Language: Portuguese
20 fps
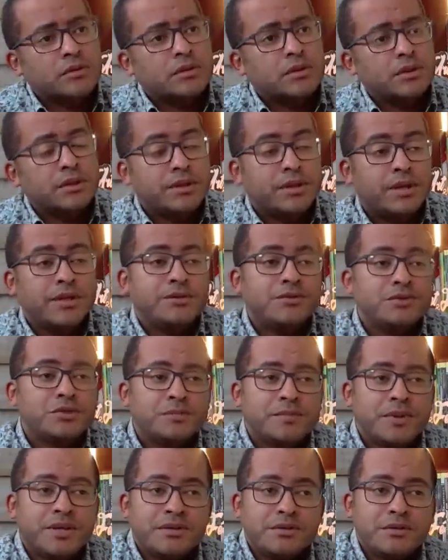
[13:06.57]
E daí o
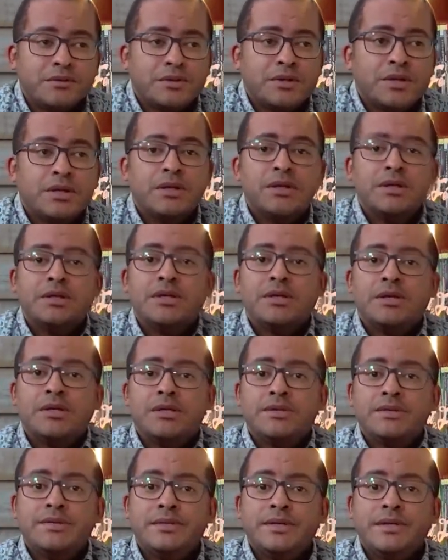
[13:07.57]
espanto dele,
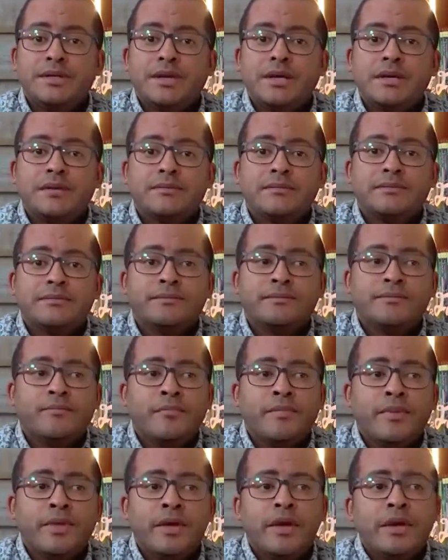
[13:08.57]
sei lá.
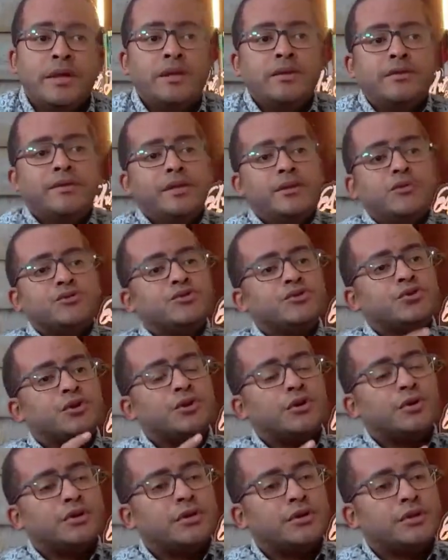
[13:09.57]
Não
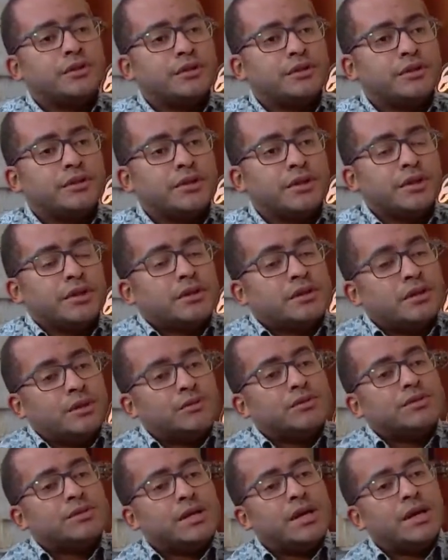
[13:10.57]
só de que
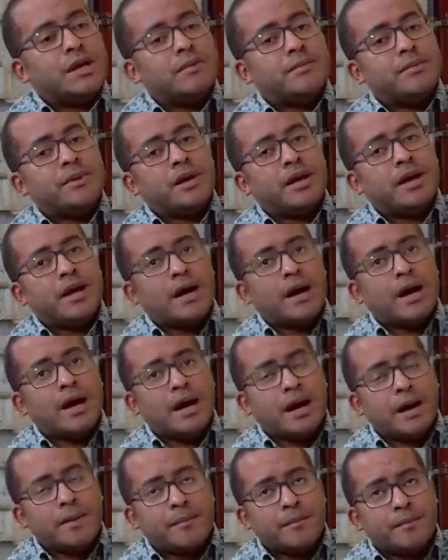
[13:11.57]
Deus é
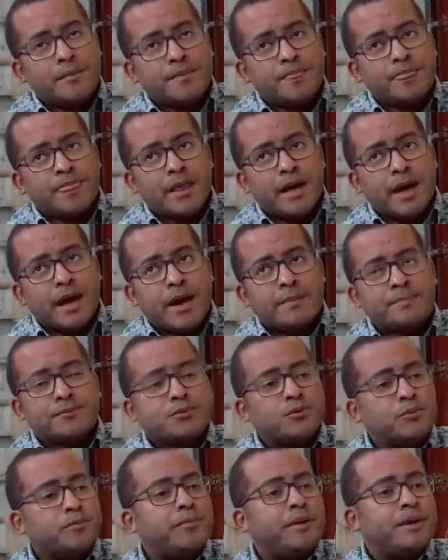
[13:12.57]

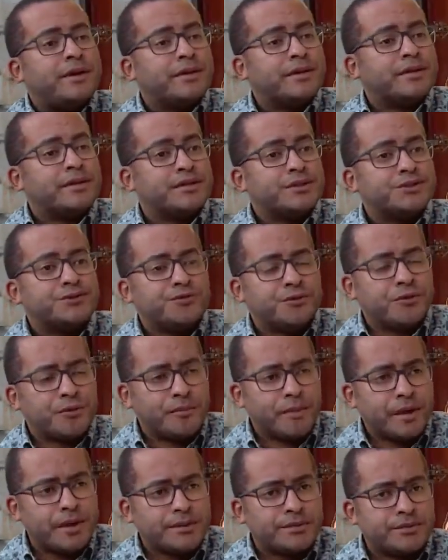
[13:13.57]
apto para
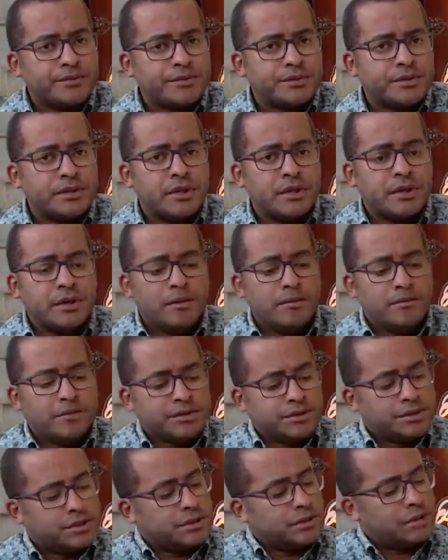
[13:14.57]
transformar-nos,
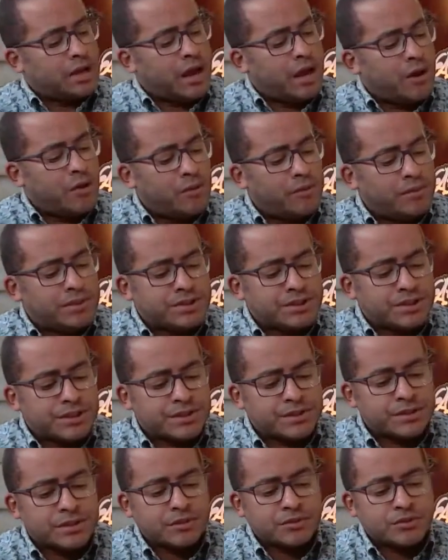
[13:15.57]
mas de que há uma
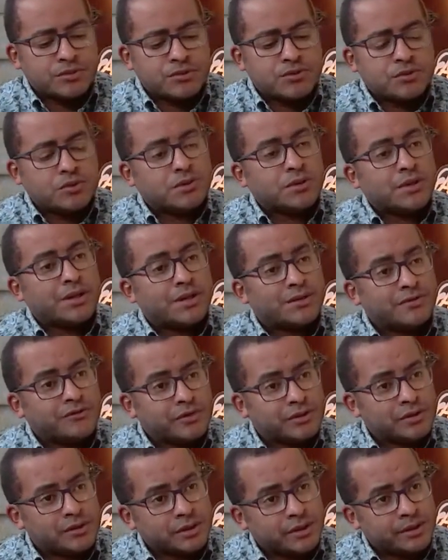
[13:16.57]
geração que o Senhor está a
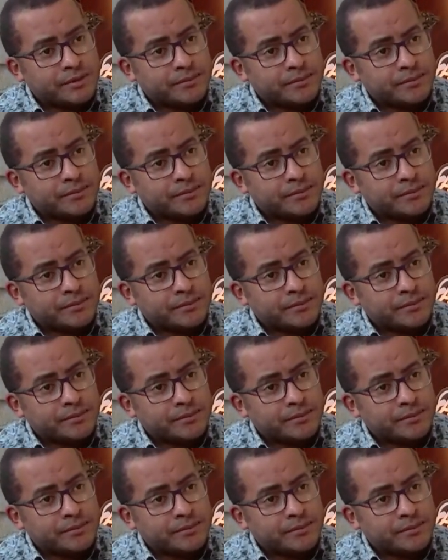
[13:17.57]
levantar.